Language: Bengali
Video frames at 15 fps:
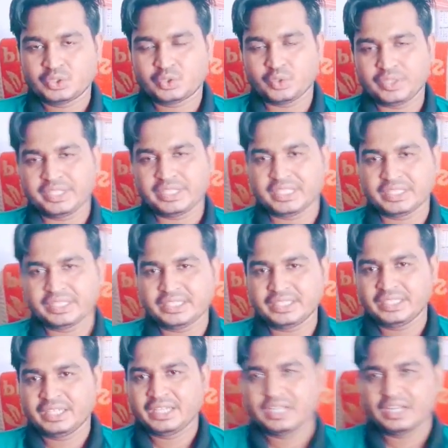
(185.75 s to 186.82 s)
তো এখানে
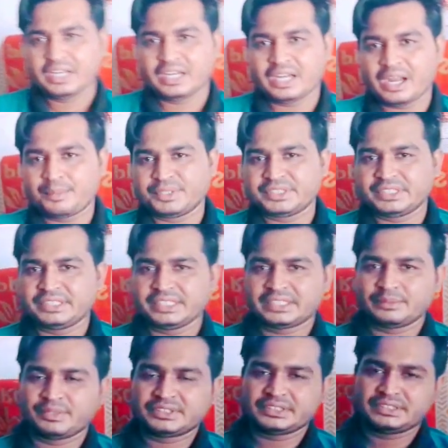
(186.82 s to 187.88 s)
আমাদের
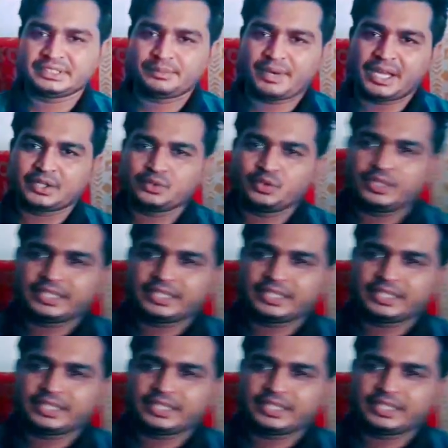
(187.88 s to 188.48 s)
দেখতে পাচ্ছেন যে মালগুলো